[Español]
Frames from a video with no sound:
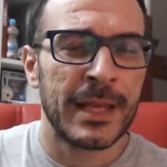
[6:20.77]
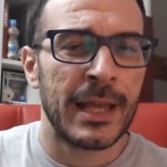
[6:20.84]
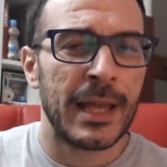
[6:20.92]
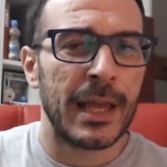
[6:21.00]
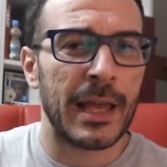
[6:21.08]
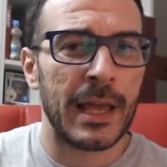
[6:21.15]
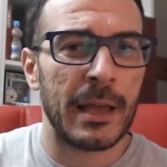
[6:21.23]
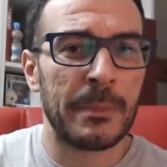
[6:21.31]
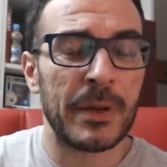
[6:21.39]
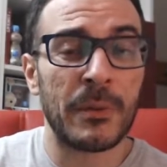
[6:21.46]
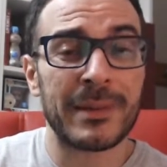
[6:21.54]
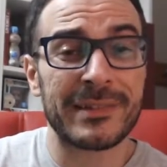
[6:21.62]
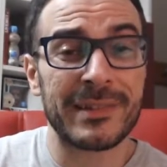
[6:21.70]
Eh,
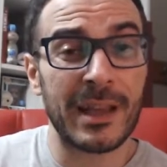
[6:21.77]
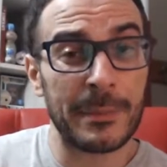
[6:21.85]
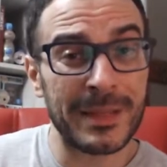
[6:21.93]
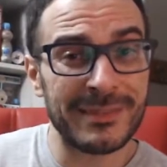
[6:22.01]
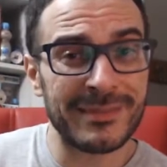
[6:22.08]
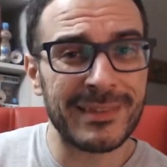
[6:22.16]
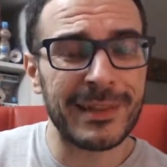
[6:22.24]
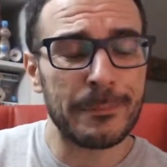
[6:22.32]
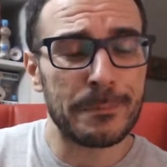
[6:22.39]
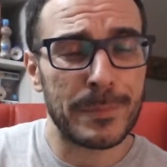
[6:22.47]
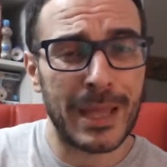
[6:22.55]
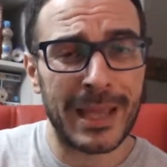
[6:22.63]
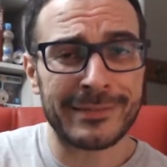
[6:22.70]
pero básicamente
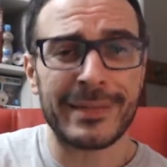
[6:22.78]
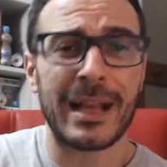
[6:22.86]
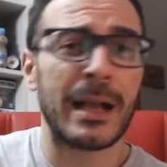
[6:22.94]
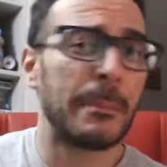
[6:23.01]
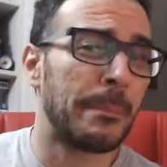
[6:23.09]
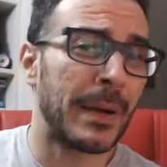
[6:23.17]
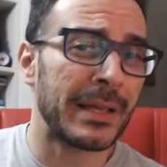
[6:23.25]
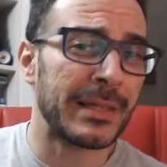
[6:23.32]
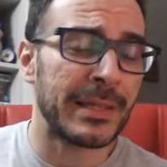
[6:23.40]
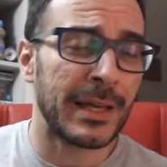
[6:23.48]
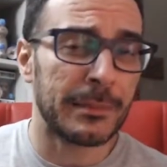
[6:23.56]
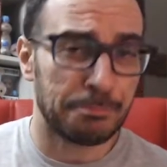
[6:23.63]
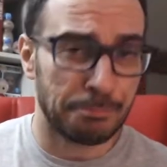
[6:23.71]
esta
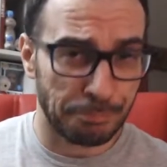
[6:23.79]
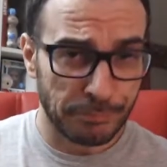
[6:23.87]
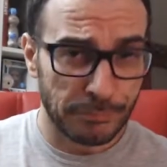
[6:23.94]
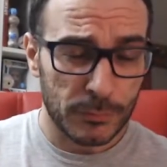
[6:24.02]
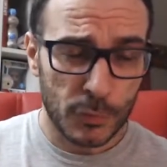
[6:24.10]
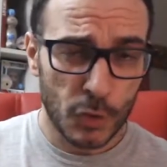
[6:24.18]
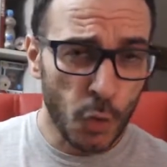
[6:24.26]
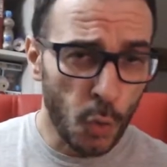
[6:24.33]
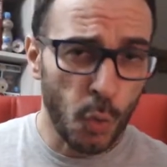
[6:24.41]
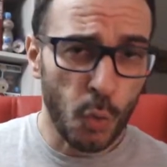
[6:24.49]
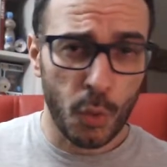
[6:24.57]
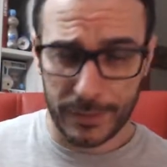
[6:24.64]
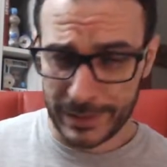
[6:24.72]
campaña
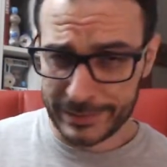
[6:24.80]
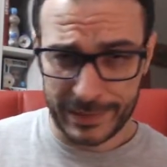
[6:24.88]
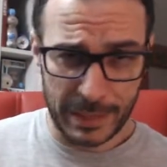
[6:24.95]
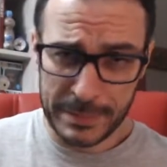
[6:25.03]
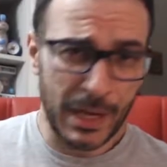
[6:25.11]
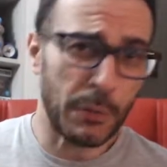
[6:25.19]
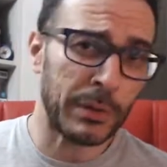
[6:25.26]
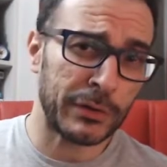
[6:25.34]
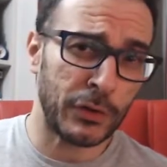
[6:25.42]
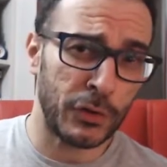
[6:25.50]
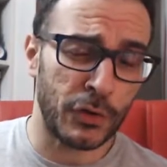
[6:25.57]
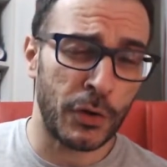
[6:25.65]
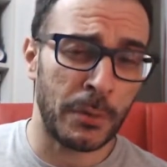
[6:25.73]
termina cuando
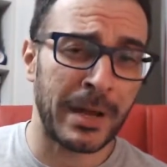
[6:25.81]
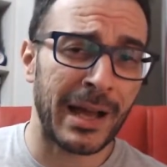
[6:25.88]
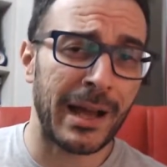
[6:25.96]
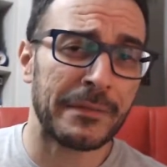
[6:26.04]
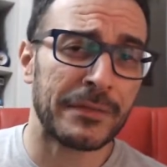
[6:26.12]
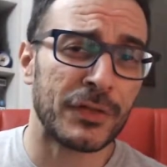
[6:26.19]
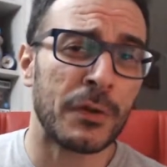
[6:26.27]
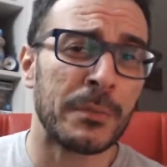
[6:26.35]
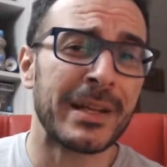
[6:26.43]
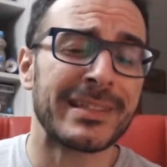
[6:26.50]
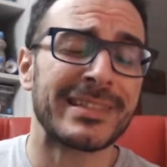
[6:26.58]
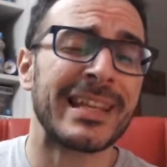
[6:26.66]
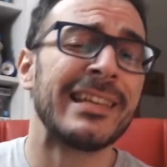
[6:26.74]
nos nombran
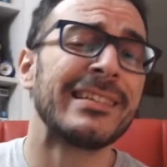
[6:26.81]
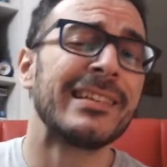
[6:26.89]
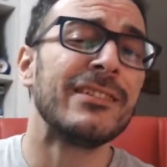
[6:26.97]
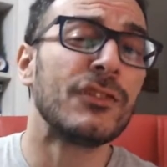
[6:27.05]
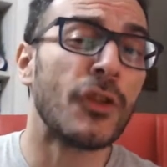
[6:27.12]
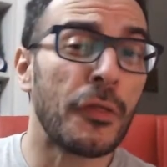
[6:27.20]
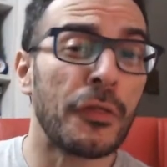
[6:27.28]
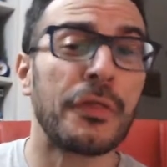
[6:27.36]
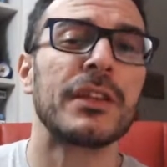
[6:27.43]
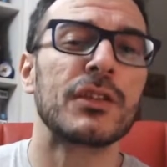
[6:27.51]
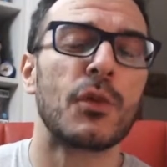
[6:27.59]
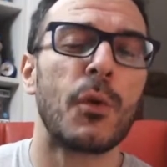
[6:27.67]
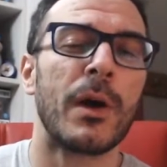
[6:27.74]
absolvers y es
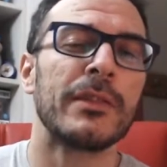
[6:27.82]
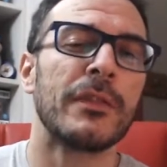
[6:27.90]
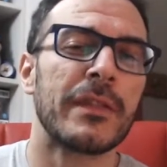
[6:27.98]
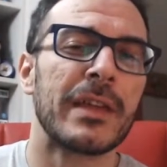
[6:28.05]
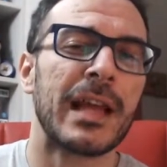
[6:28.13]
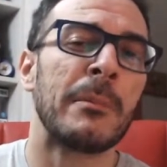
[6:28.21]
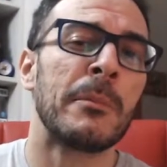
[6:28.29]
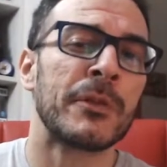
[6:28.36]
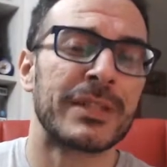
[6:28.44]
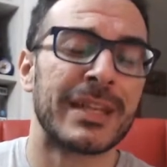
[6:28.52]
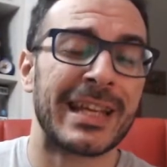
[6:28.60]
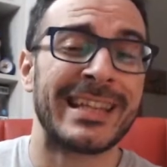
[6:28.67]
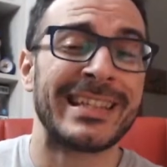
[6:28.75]
entonces cuando
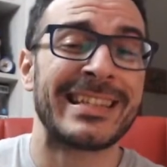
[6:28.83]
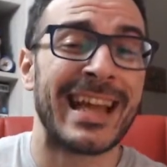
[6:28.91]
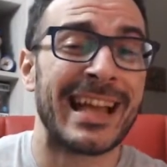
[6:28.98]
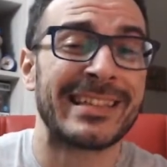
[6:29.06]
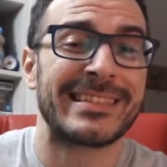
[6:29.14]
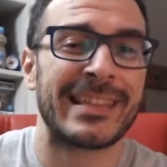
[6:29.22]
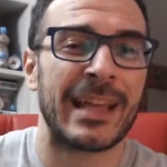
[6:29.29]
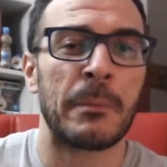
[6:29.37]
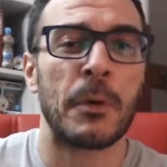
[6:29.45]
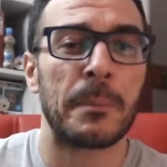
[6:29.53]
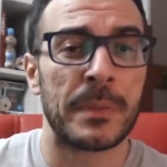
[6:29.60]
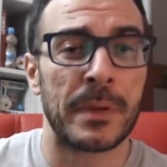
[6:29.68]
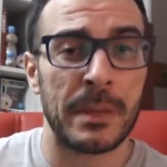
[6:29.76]
digamos que ya
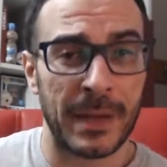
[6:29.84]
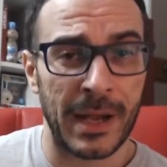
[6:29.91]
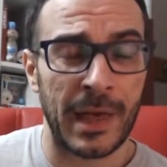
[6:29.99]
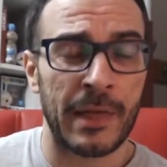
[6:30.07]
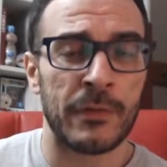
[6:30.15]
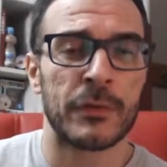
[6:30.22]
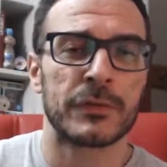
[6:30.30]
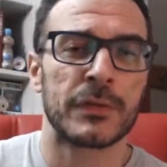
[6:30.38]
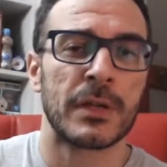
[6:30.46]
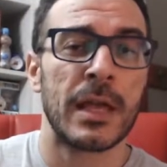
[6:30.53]
estamos preparados